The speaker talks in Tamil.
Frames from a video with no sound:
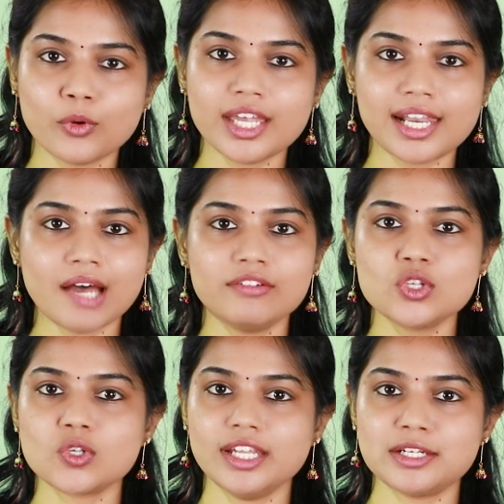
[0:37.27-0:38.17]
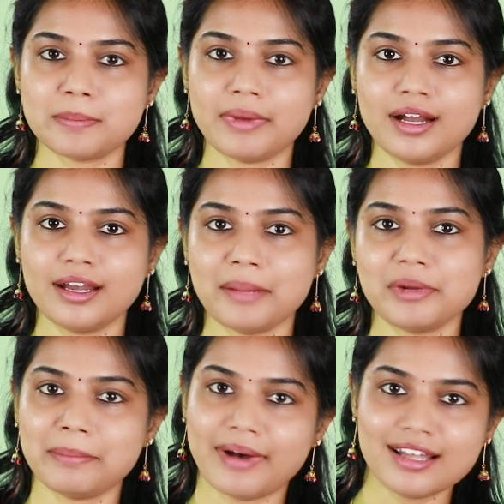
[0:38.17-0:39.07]
பொய்யெல்லாம் வந்து சொல்லிட்டு இருப்பாங்க
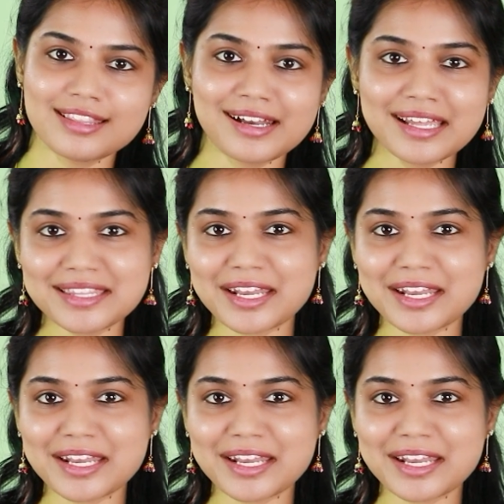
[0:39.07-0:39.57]
நமக்கு பார்த்தாலே